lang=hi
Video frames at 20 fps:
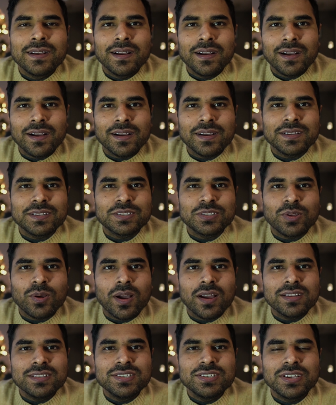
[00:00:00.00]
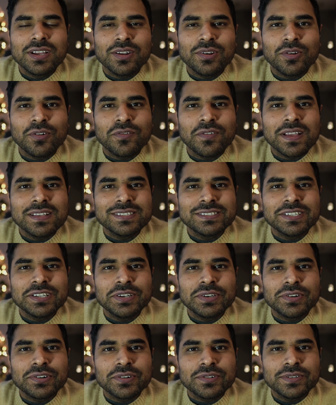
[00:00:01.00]
हाँ तो आज नो फैंसी
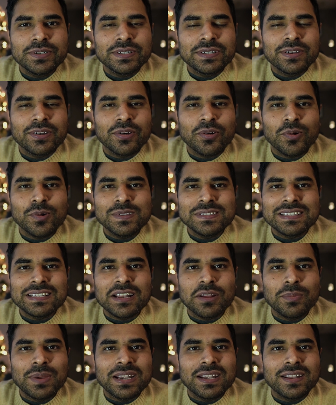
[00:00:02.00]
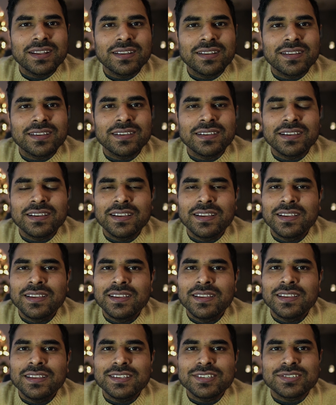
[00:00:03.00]
इंट्रो कोई सिनेमैटिक
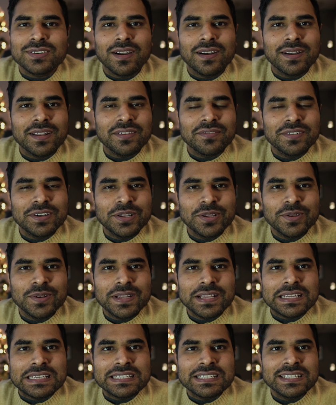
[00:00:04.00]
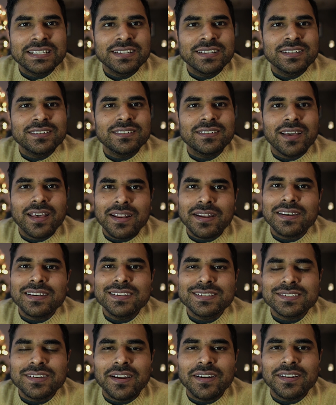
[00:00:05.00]
स्टार्टिंग वीडियो नहीं
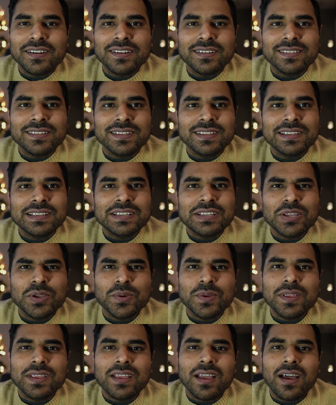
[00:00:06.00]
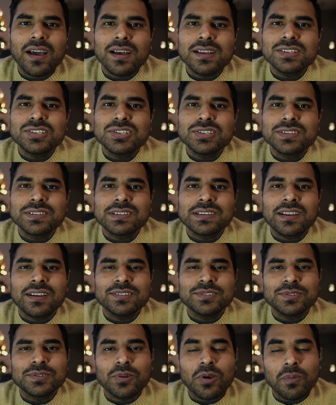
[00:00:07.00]
डायरेक्टली स्टार्ट करते हैं क्योंकि आज
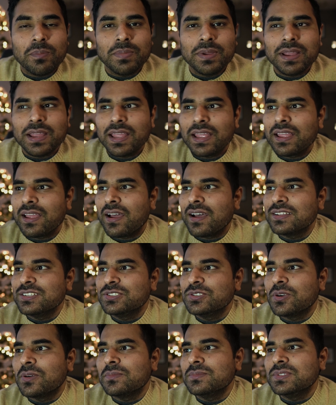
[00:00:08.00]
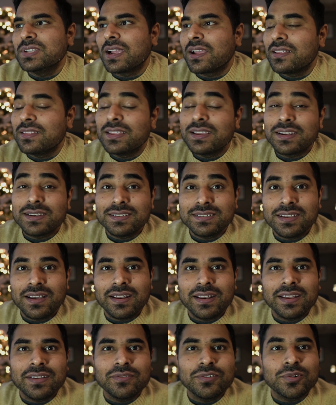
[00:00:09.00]
का जो टॉपिक है आज जो हम जगह देखने जा
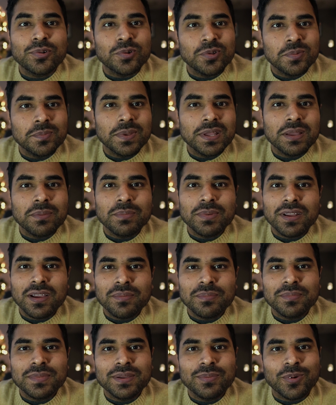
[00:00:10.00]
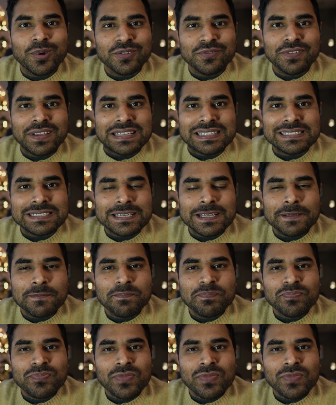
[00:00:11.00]
रहे हैं वो खुद में ही अपने आप में बहुत फैंसी है